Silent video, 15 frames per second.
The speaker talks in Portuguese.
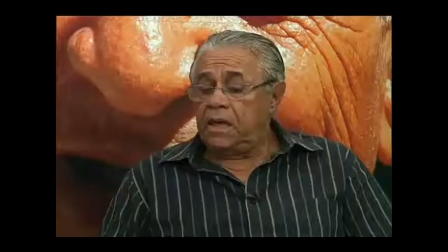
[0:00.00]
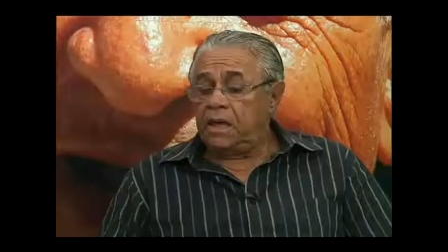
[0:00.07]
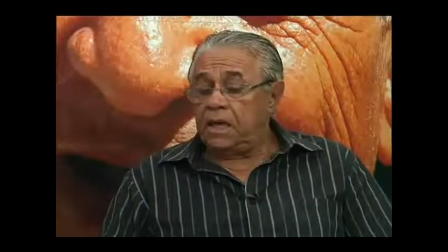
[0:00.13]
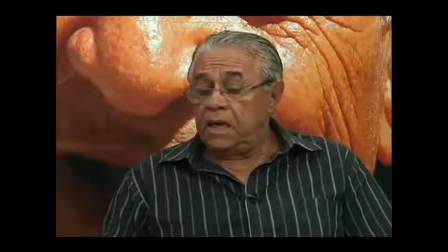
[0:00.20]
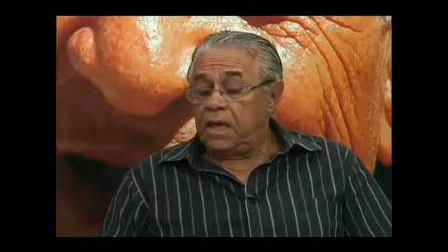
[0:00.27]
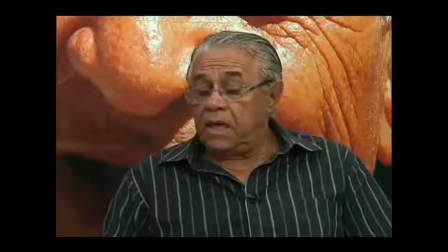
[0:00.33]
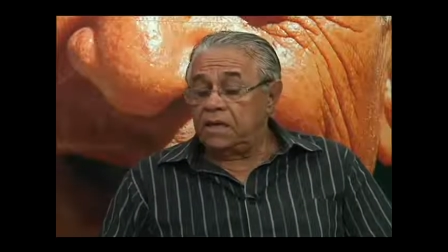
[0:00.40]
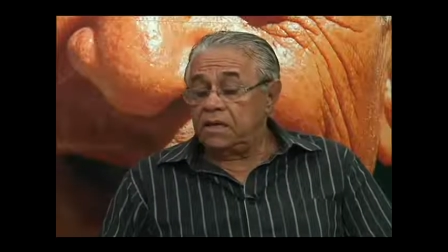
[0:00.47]
é
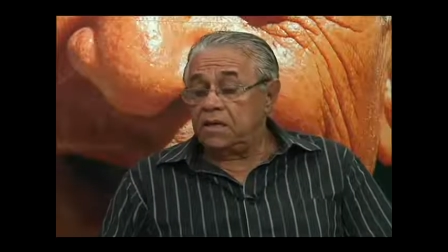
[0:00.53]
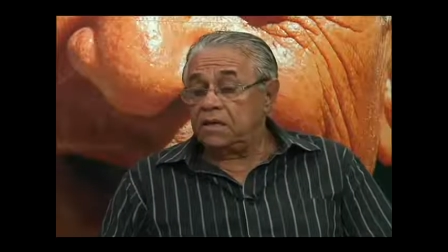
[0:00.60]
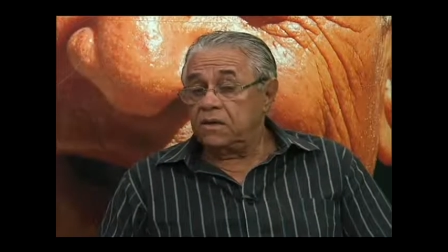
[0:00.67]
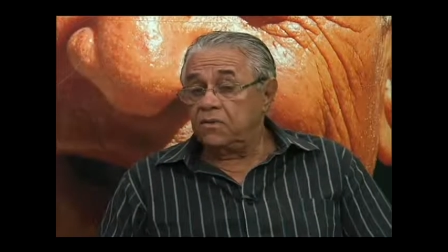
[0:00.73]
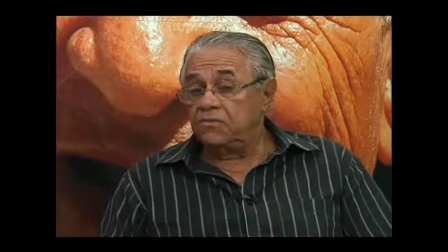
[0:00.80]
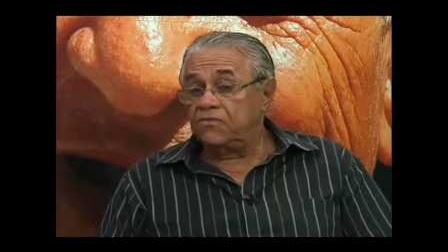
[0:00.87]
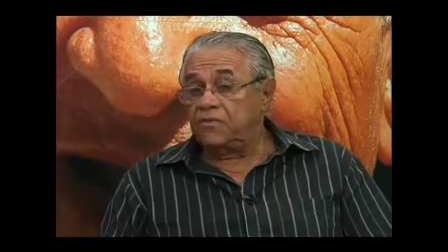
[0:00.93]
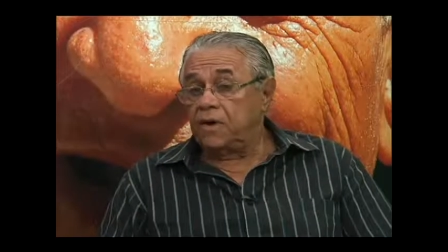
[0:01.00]
aí é que
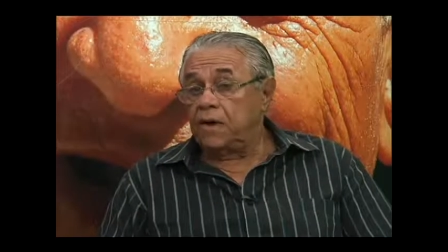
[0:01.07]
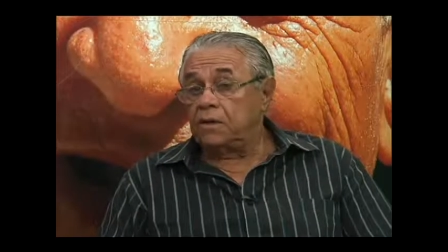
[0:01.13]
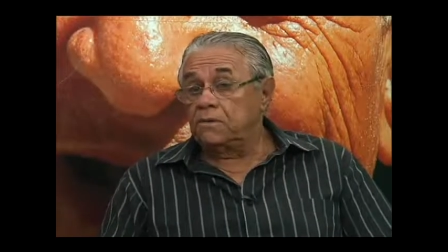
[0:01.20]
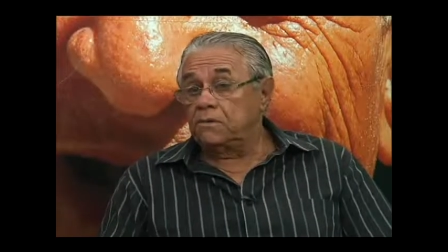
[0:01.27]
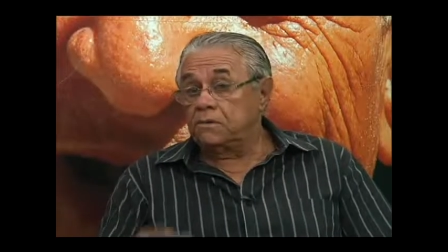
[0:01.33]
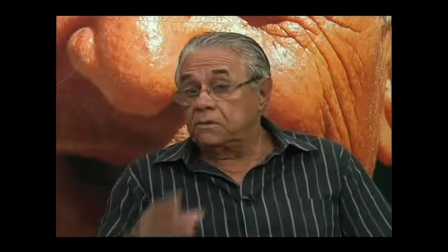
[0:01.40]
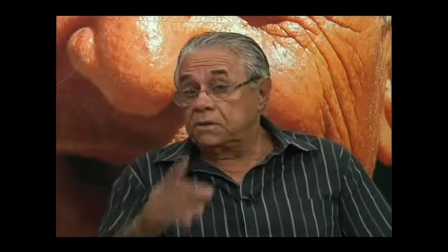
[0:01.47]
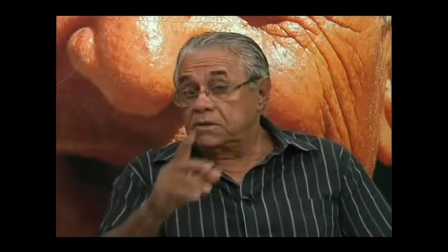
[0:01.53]
eu
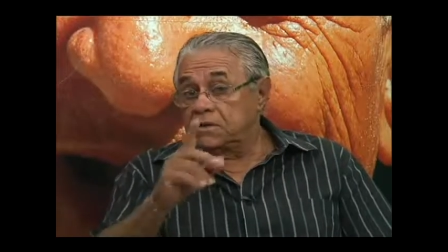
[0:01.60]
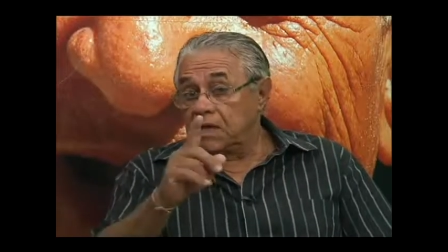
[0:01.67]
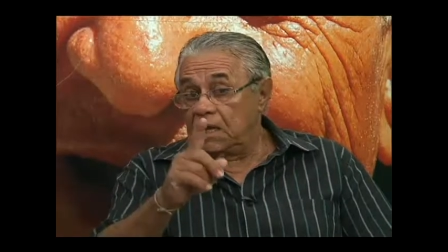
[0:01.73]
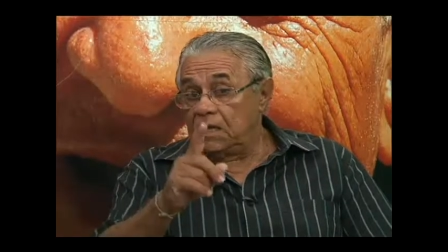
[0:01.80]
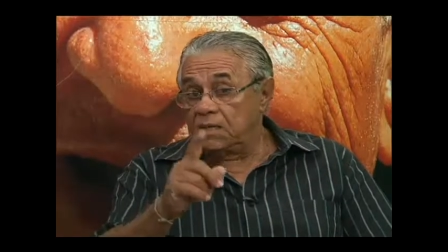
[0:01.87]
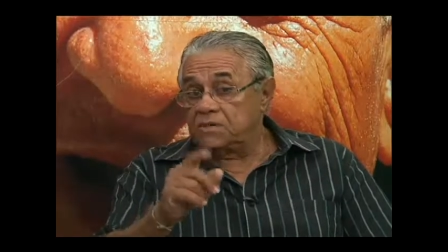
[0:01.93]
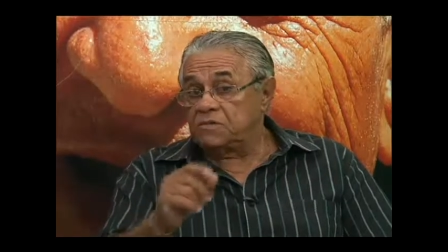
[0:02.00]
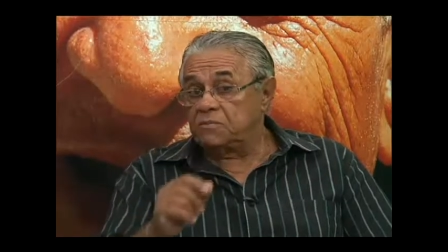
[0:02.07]
falo,
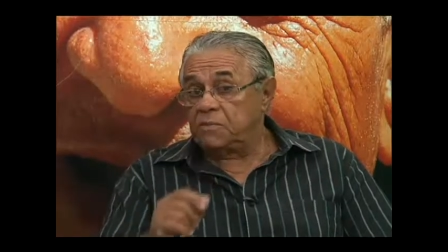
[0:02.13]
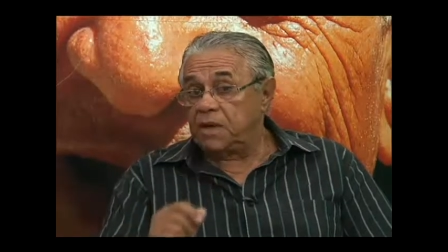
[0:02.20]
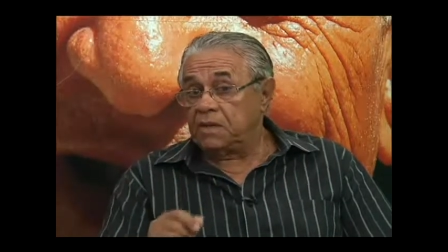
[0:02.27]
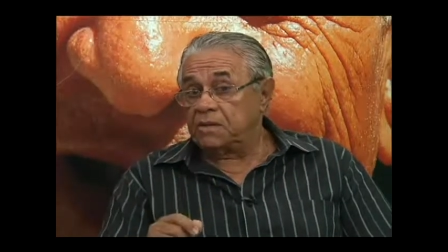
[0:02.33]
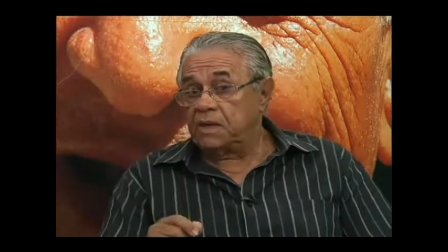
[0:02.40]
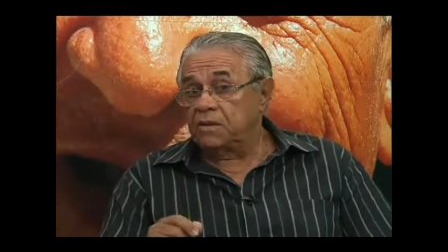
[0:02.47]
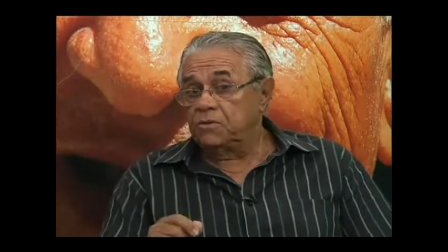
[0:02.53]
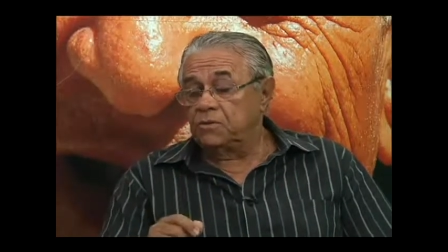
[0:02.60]

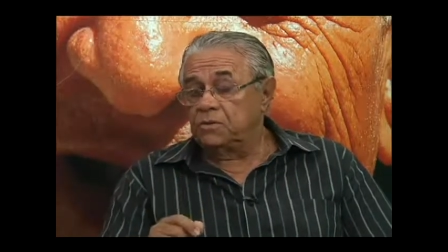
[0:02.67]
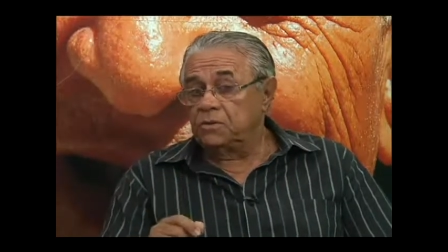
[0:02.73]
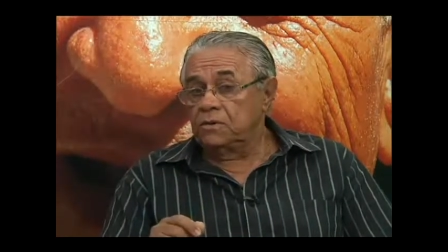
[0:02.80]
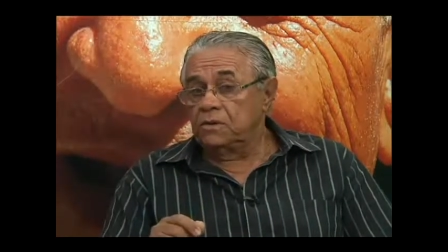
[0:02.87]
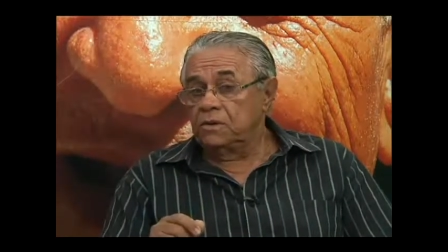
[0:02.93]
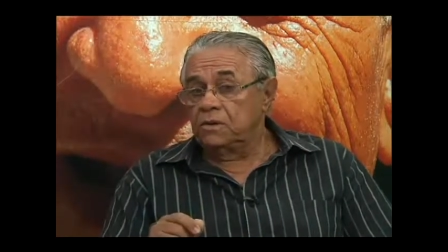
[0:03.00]
telespectador.